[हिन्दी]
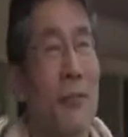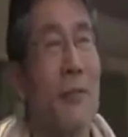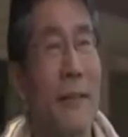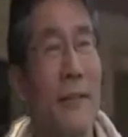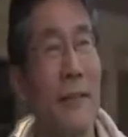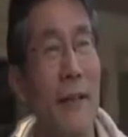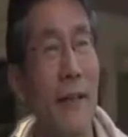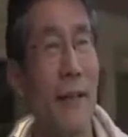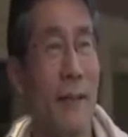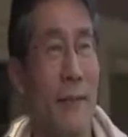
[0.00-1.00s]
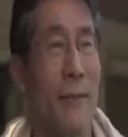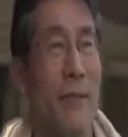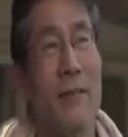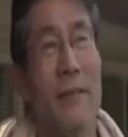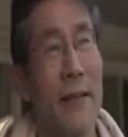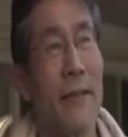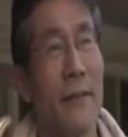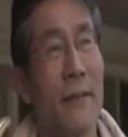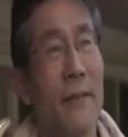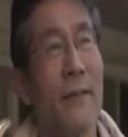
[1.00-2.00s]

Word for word: जब मैं विद्यार्थी था तो